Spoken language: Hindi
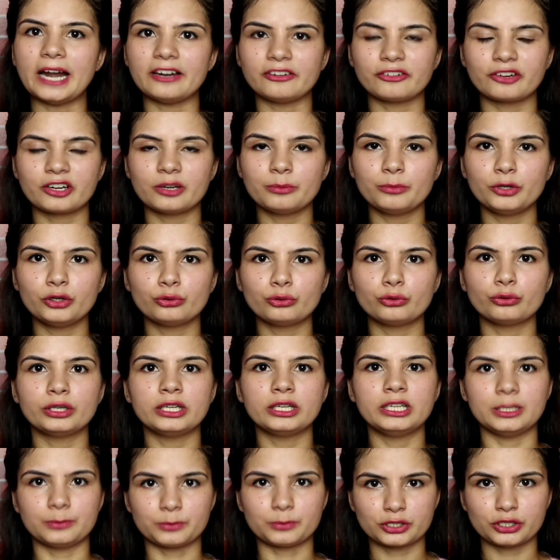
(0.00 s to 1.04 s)
पैटर्न में
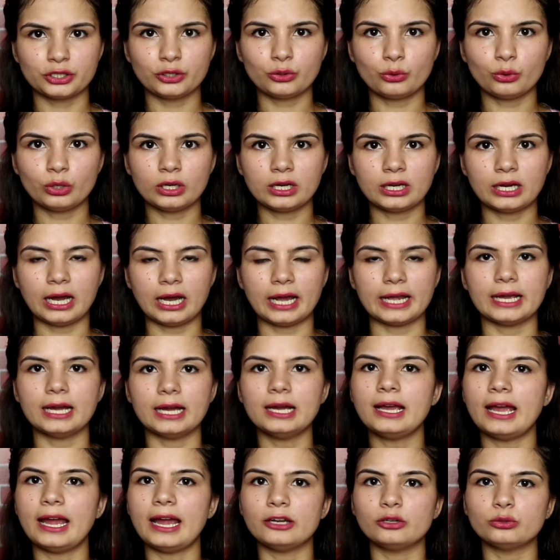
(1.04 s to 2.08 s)
उन्होंने लिपस्टिक को
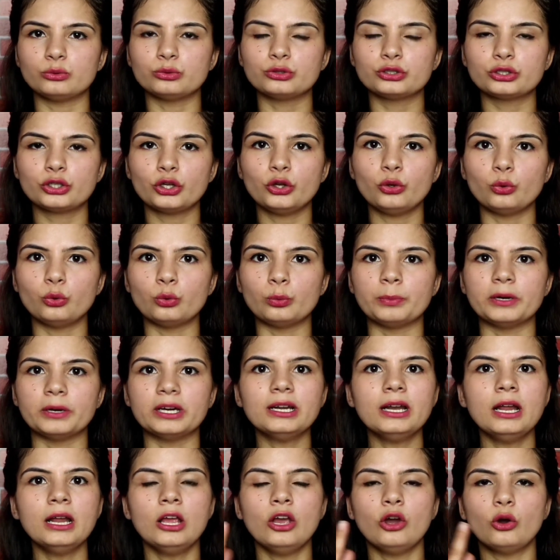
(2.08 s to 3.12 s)
लगाया एंड उसके
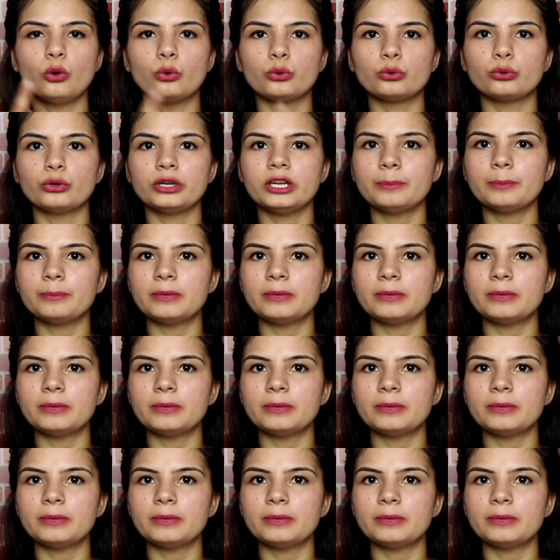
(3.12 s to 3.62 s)
ऊपर उन्होंने